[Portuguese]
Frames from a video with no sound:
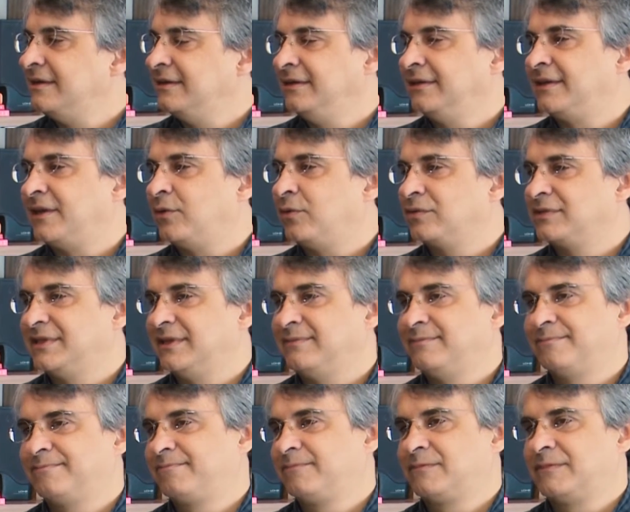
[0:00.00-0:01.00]
Então você
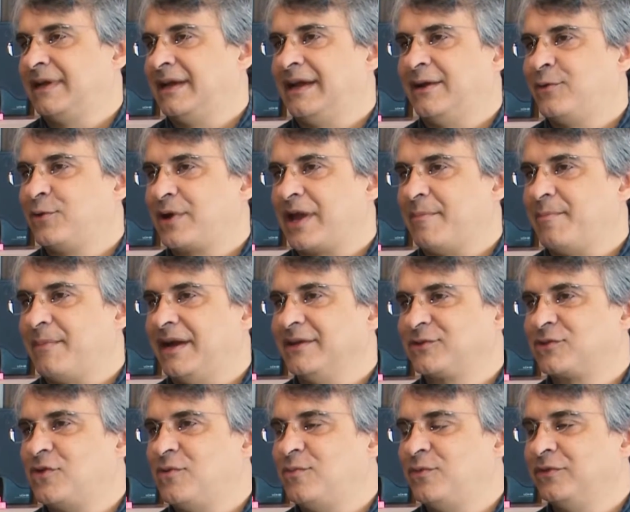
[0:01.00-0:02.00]
é, o que é
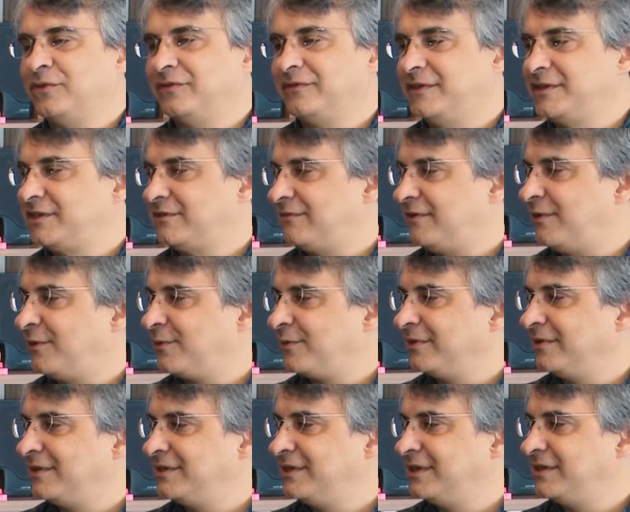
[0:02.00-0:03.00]
mais comum no festival,
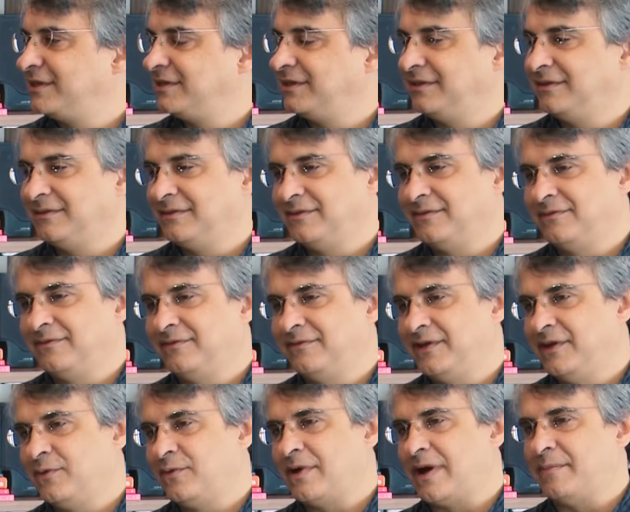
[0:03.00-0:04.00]
quando a gente
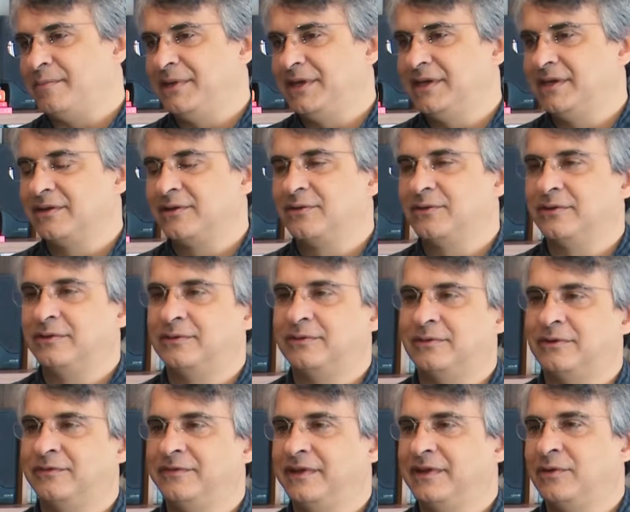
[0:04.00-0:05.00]
vê um amigo
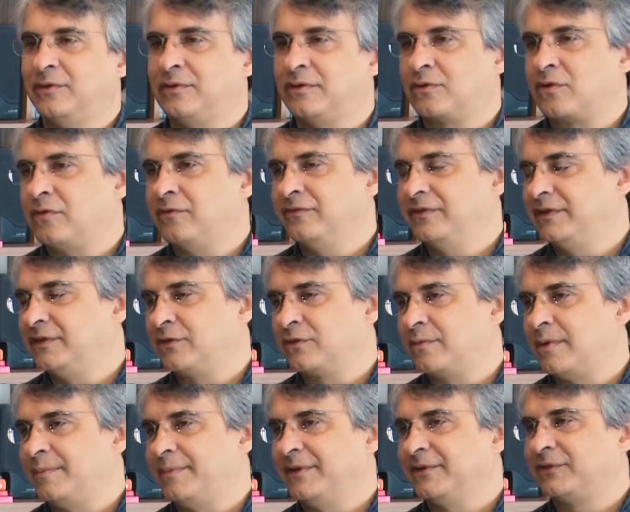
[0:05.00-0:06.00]
ou vê, ou convida
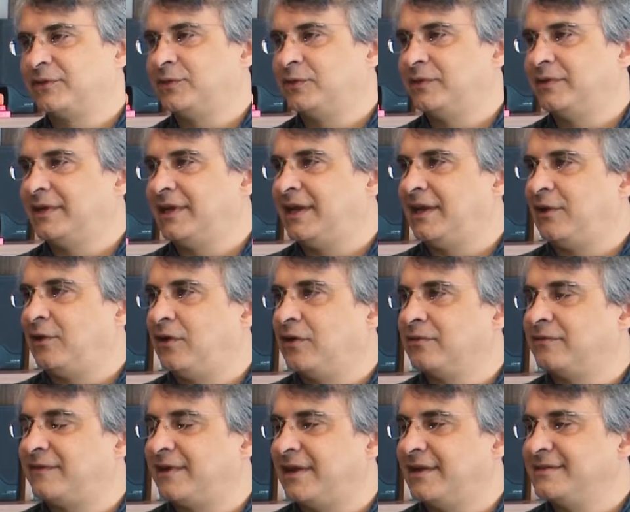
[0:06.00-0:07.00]
alguma pessoa, ela
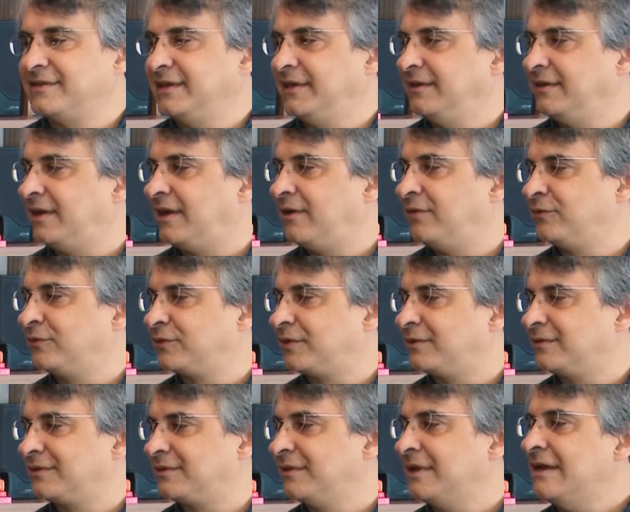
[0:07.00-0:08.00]
logo fala assim, ah, eu
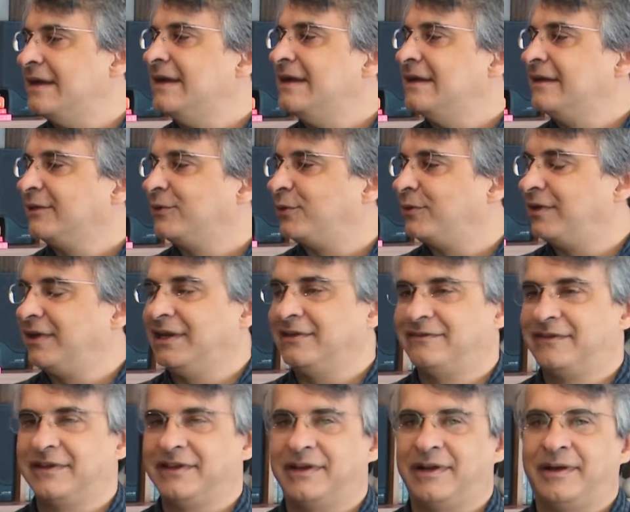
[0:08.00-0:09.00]
tô, tô
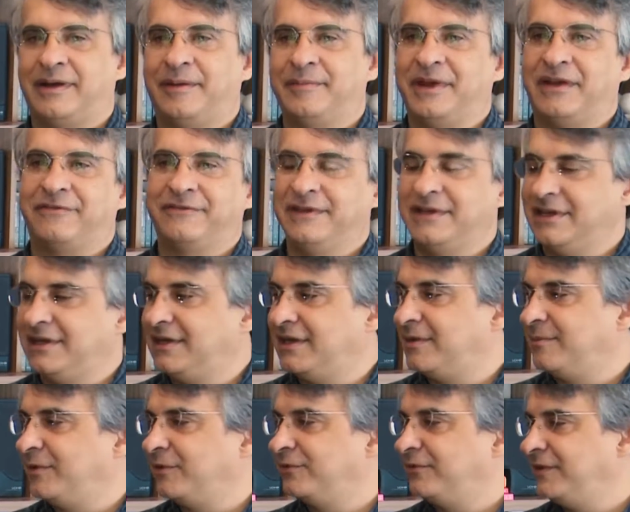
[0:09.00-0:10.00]
levando a minha
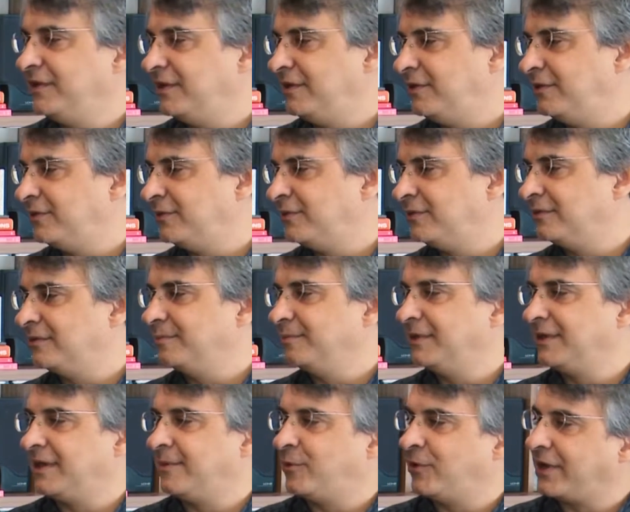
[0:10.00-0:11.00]
filha, meu filho,
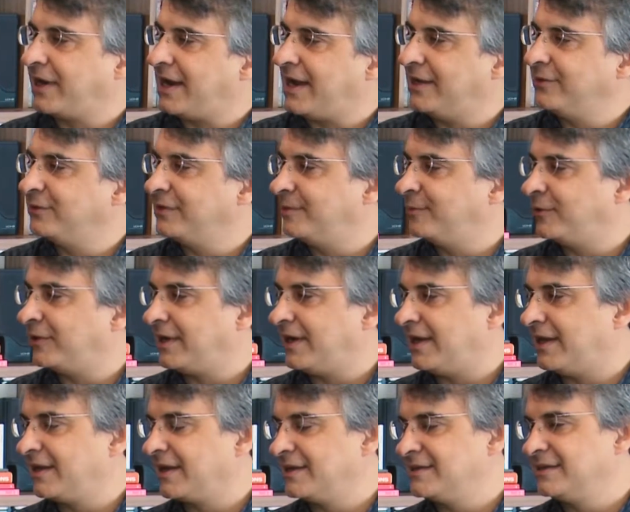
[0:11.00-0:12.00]
meu namorado,
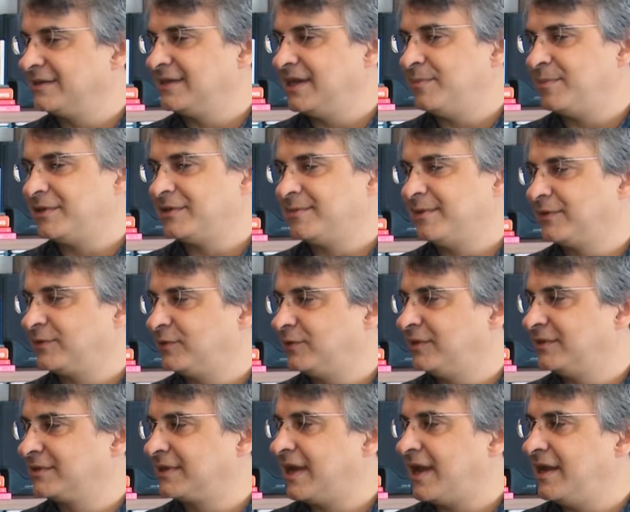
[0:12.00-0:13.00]
namorada, quer dizer, sempre as
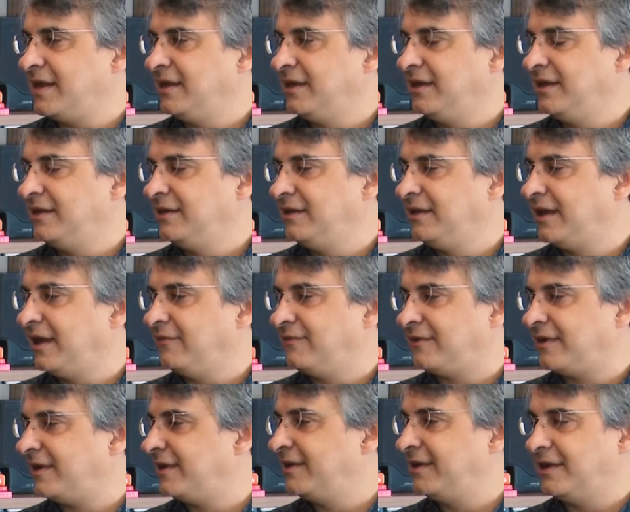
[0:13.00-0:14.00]
pessoas querem ir e ninguém
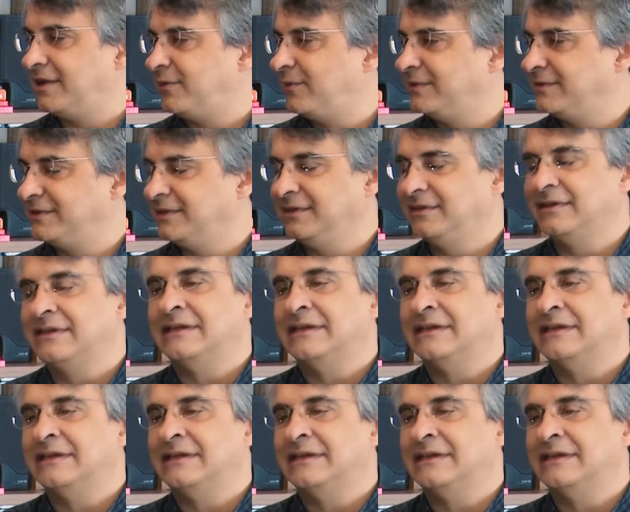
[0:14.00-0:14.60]
fala não, assim.